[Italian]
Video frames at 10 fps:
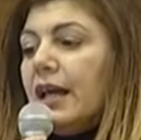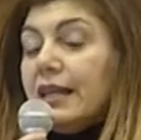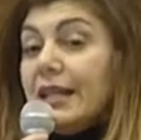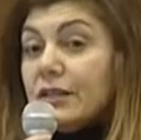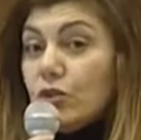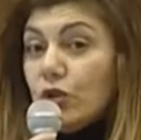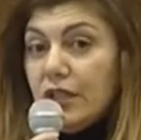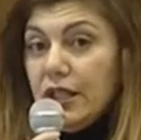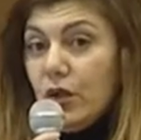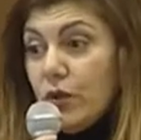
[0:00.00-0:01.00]
Gli
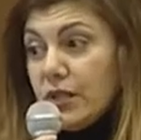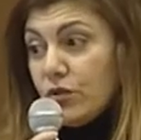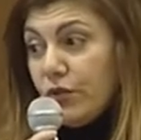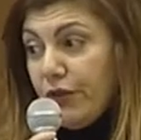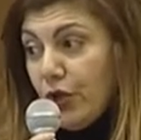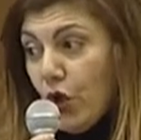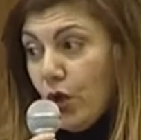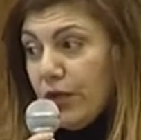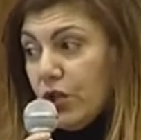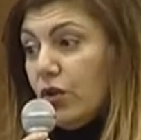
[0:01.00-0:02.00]
attori di questo
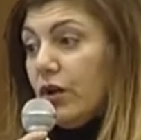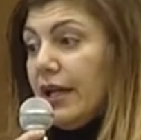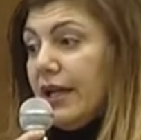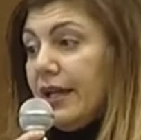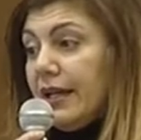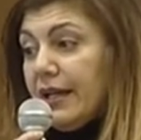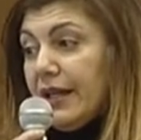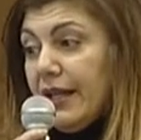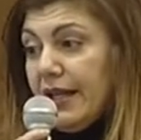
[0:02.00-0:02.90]
fenomeno eh,